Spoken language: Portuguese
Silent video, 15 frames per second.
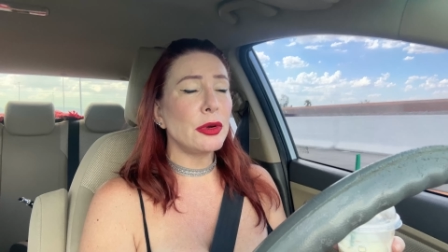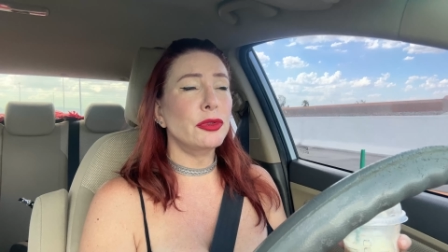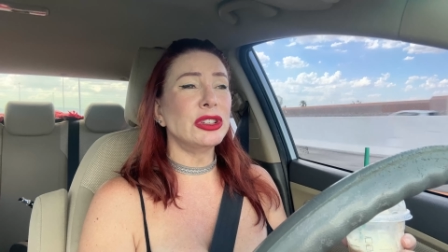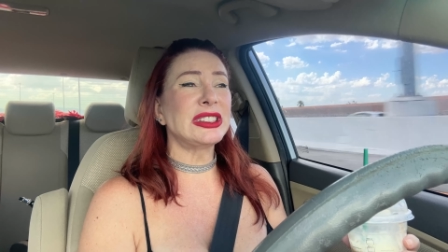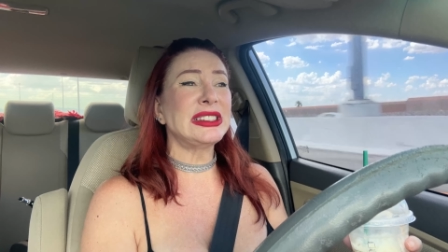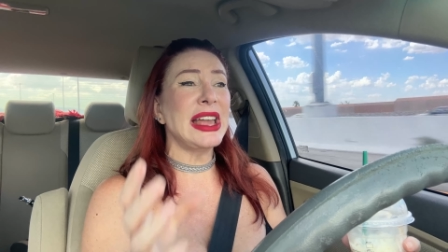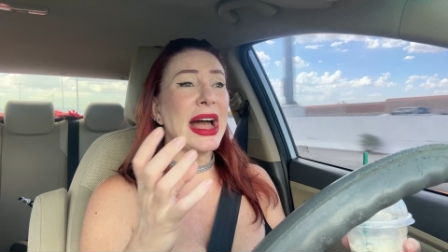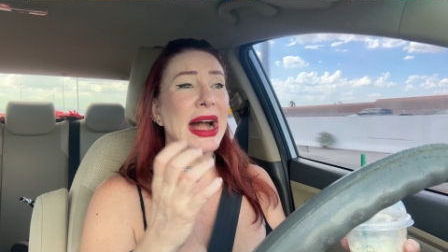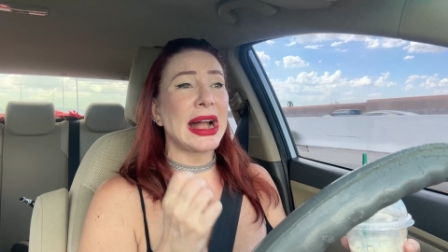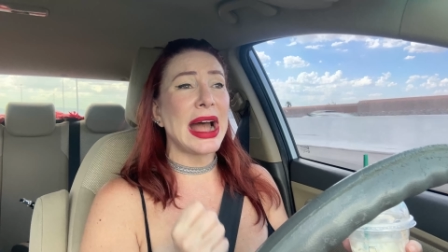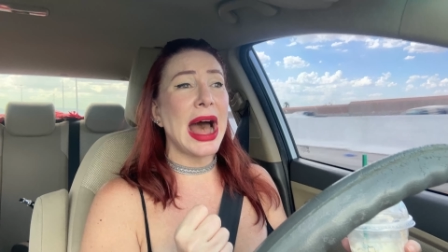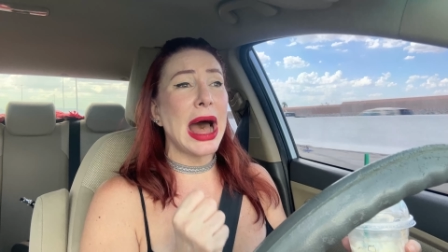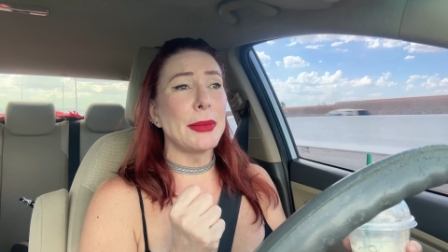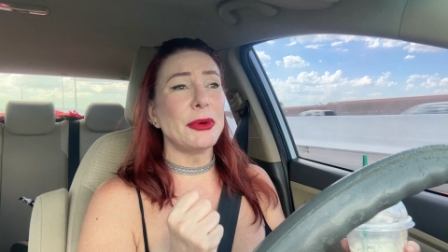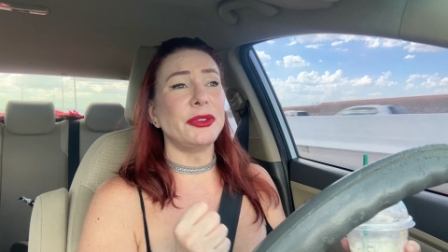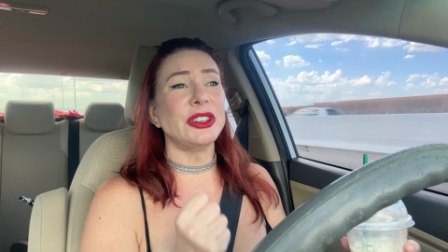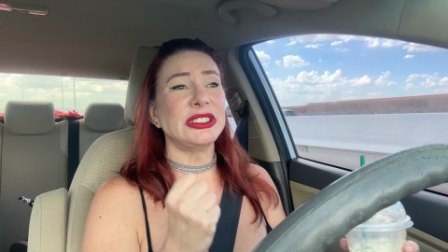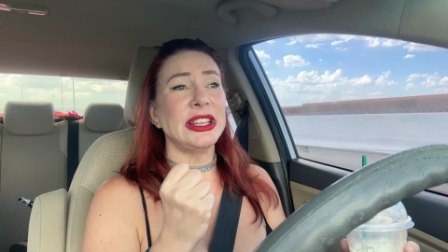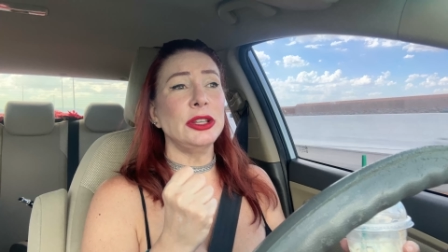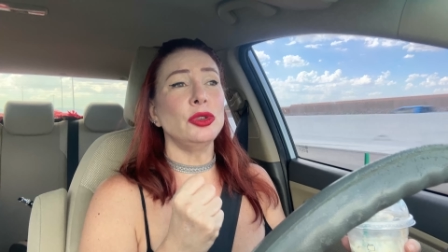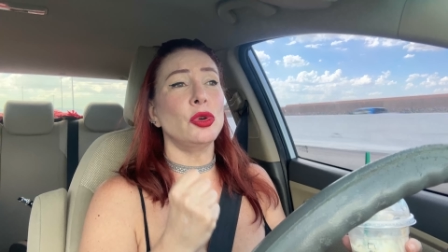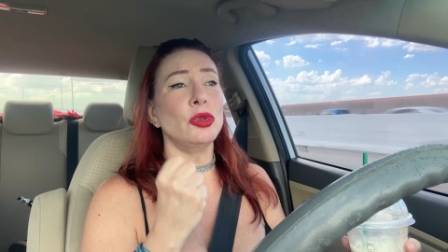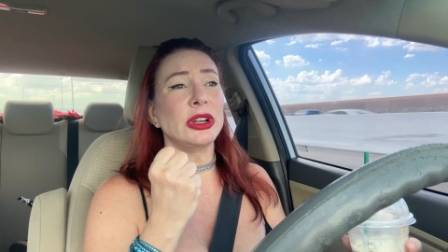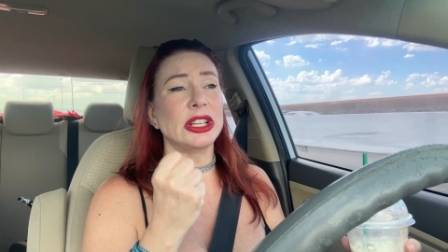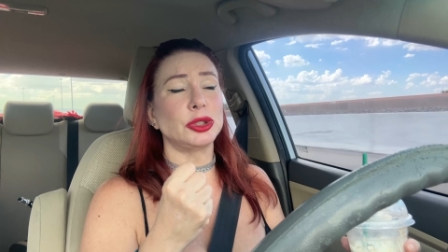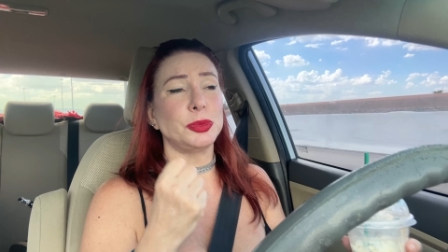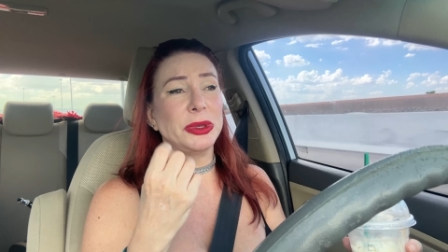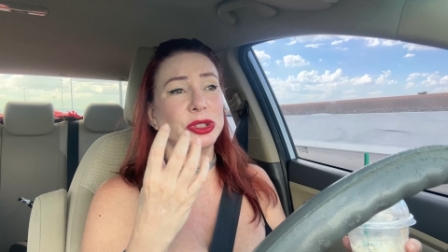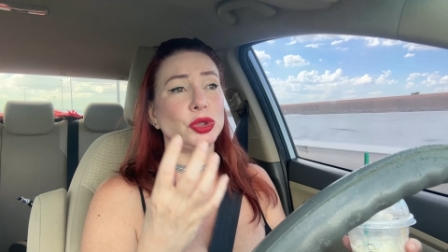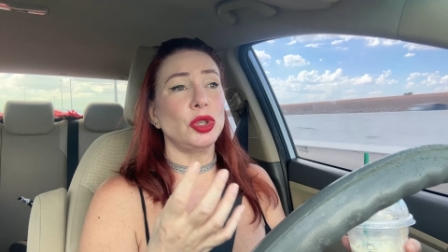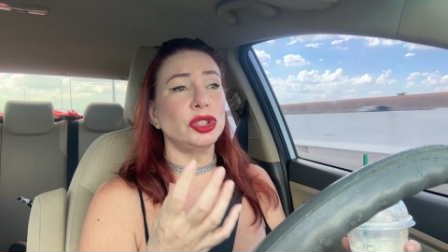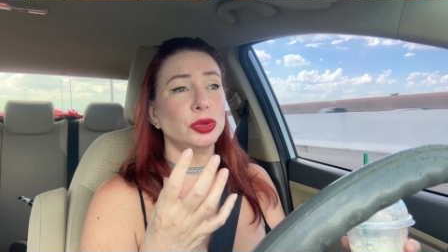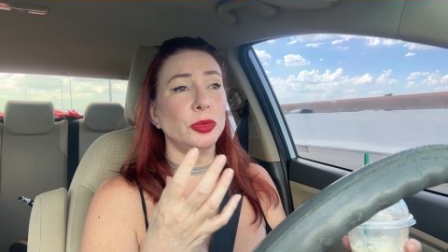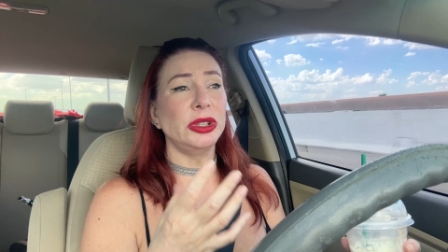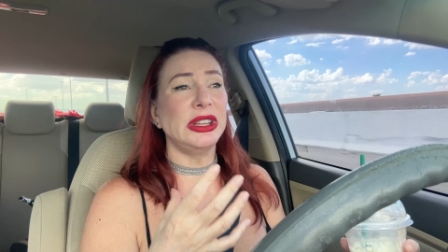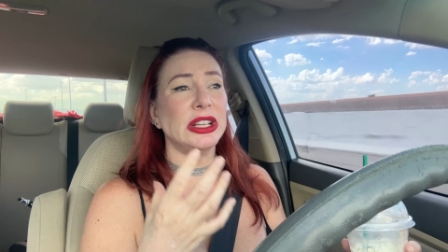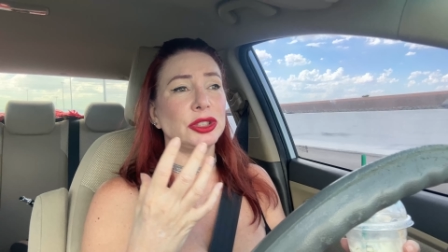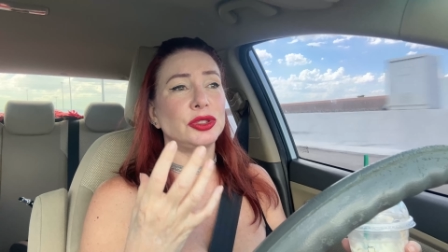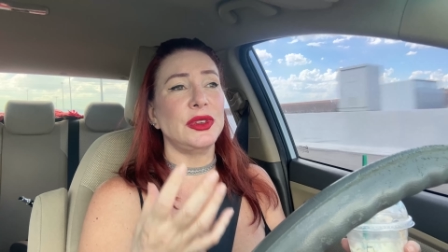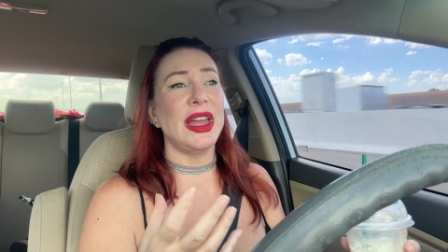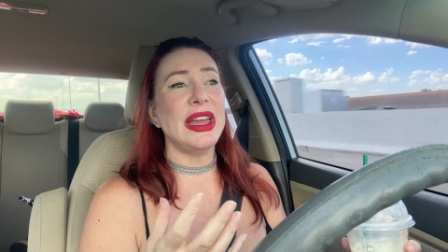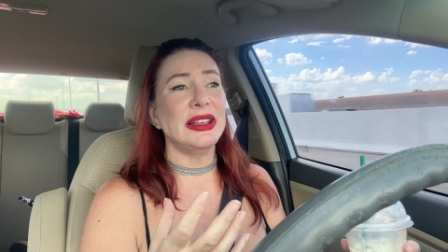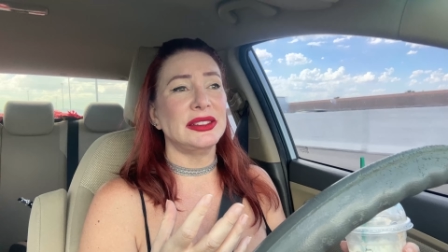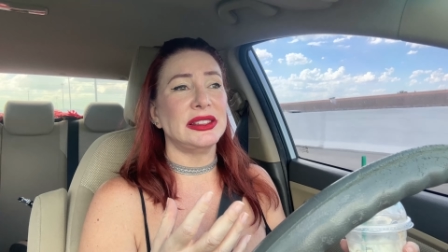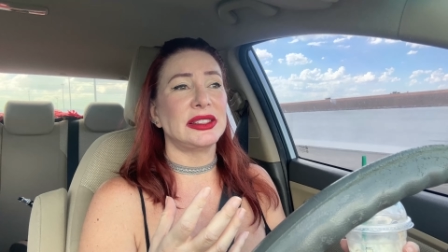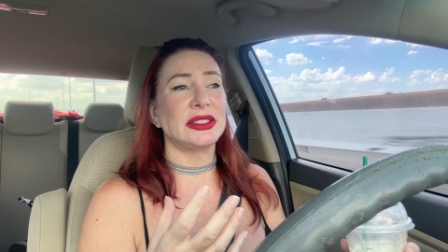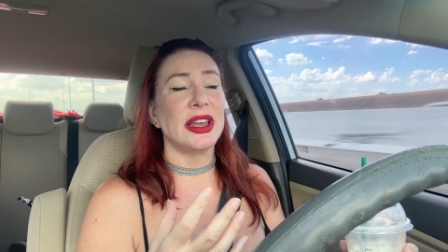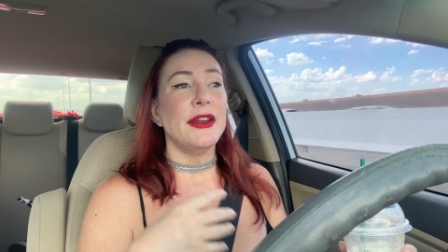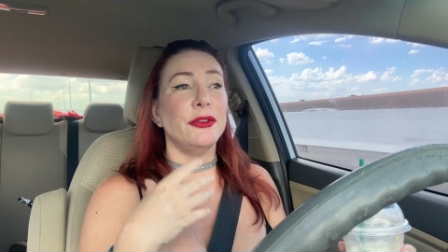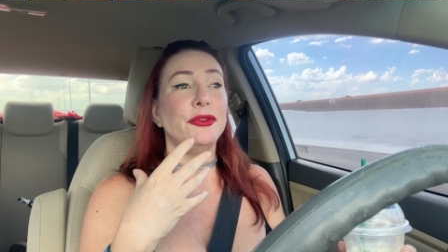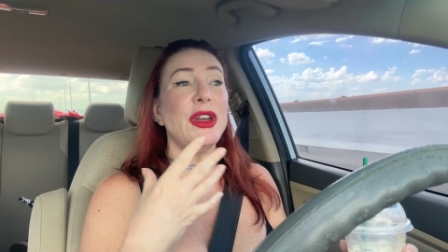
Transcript: você acaba fazendo com que as pessoas muitas vezes